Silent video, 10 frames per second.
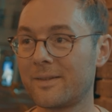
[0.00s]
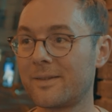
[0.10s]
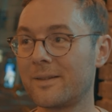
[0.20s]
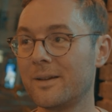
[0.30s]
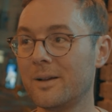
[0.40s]

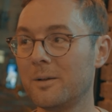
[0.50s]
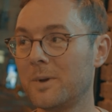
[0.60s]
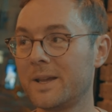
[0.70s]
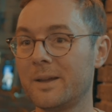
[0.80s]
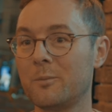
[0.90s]
ist äh,
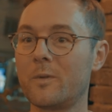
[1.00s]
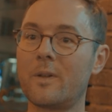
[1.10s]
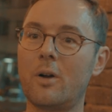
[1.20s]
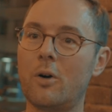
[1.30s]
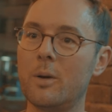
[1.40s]
bei jedem
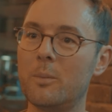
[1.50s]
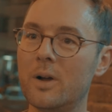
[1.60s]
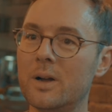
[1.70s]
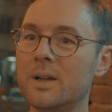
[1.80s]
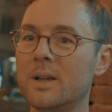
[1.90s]
unserer
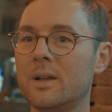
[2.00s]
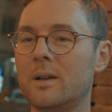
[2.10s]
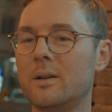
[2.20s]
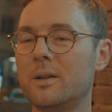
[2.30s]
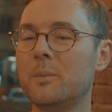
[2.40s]
Räume
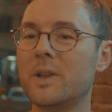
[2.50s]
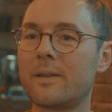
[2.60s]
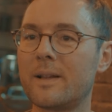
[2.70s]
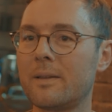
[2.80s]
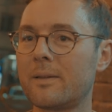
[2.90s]
äh, die
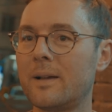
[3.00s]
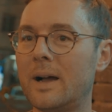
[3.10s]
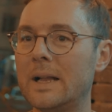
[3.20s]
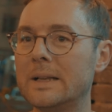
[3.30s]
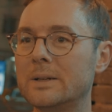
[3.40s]

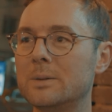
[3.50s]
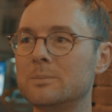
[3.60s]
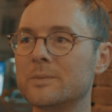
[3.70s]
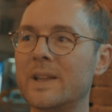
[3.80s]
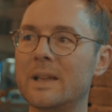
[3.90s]
Mindestanzahl,
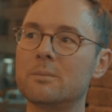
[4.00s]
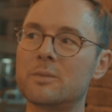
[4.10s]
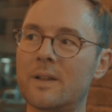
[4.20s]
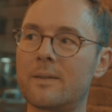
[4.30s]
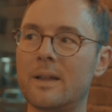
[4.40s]
ähm,
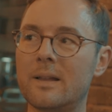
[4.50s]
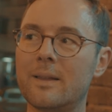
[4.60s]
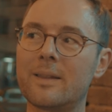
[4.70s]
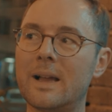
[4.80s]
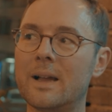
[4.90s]
denn
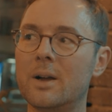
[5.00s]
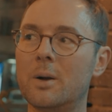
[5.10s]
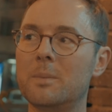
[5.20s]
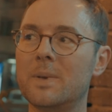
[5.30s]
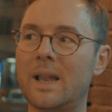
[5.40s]
tatsächlich
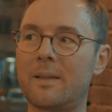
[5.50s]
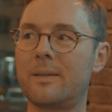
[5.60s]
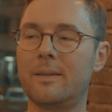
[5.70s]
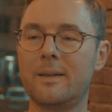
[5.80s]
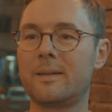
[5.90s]
ähm,
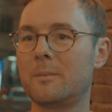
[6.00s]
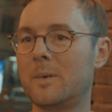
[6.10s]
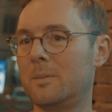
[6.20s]
lassen sich